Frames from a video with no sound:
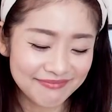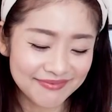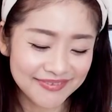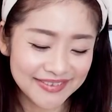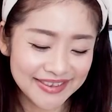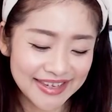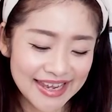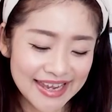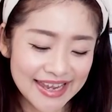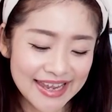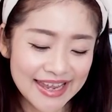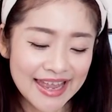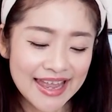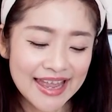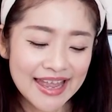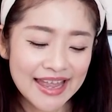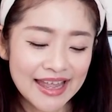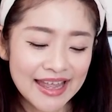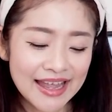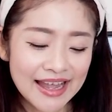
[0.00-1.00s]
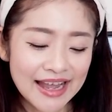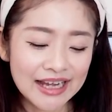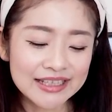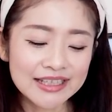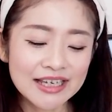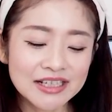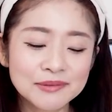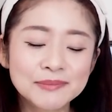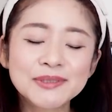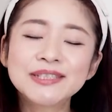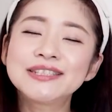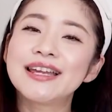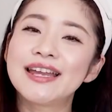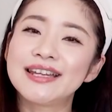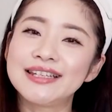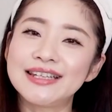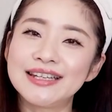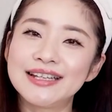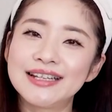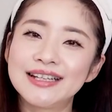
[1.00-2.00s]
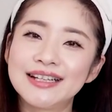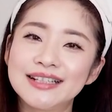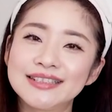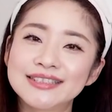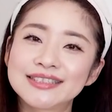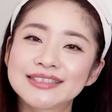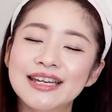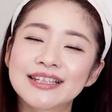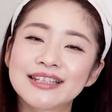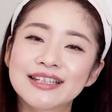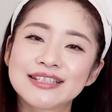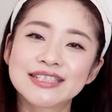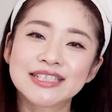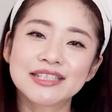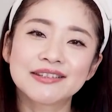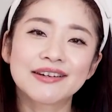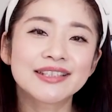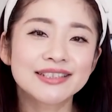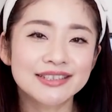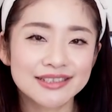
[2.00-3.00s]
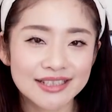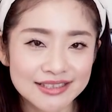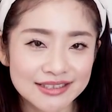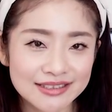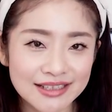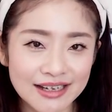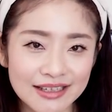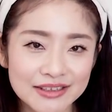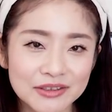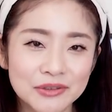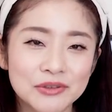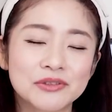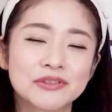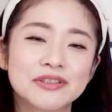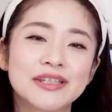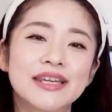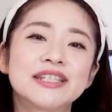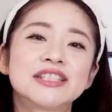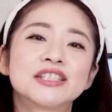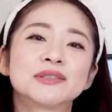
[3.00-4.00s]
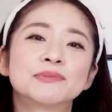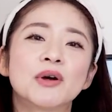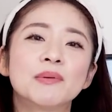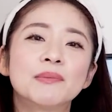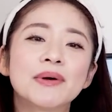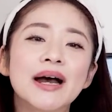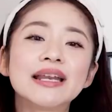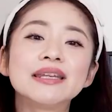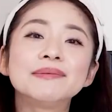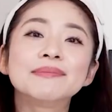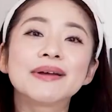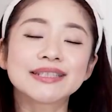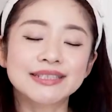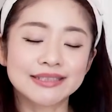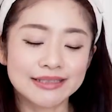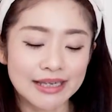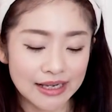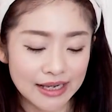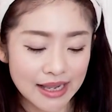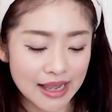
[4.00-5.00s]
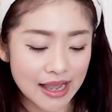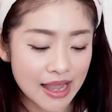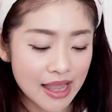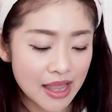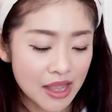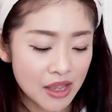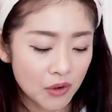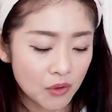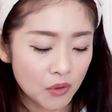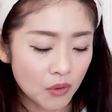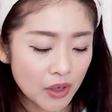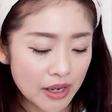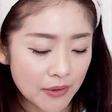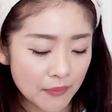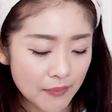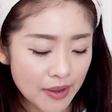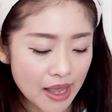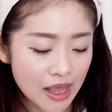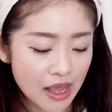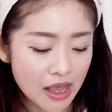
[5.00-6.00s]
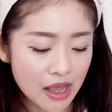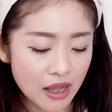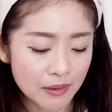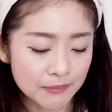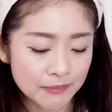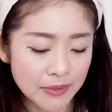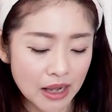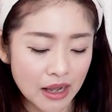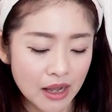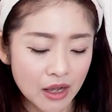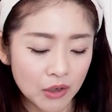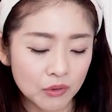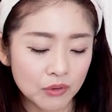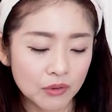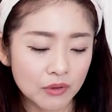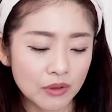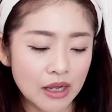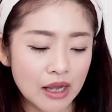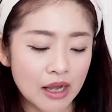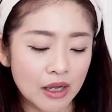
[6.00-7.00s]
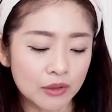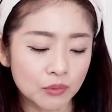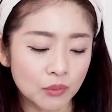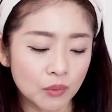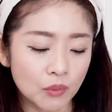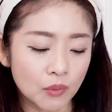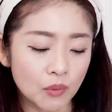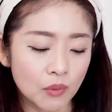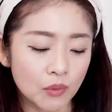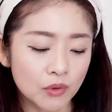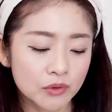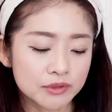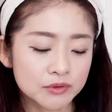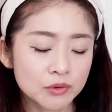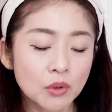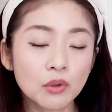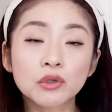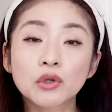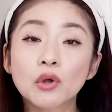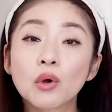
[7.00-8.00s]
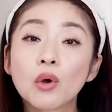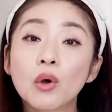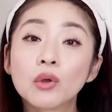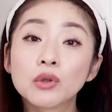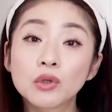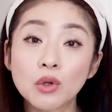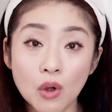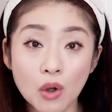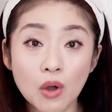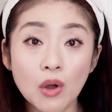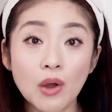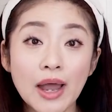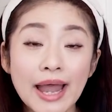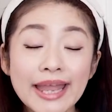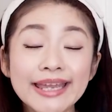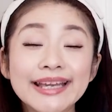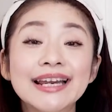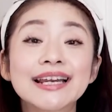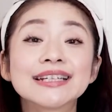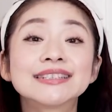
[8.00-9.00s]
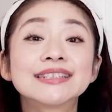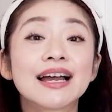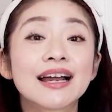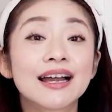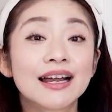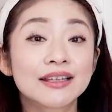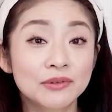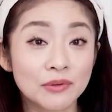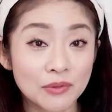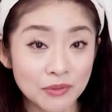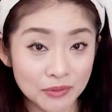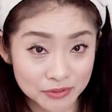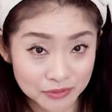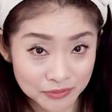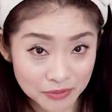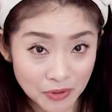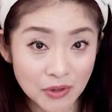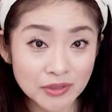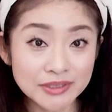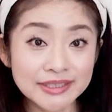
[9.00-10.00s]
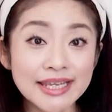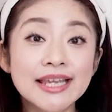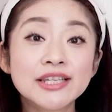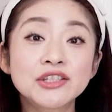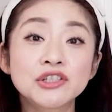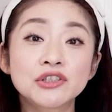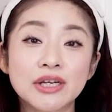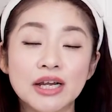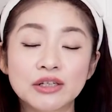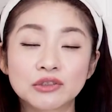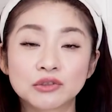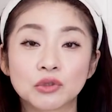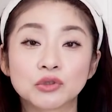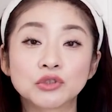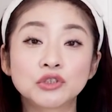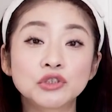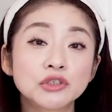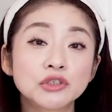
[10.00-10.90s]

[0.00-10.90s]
で、花組試合に伝えた時期はいつですかというね、質問もありましたが、これは、まあ、あの、東京のハイカラさんが通るの千秋楽の数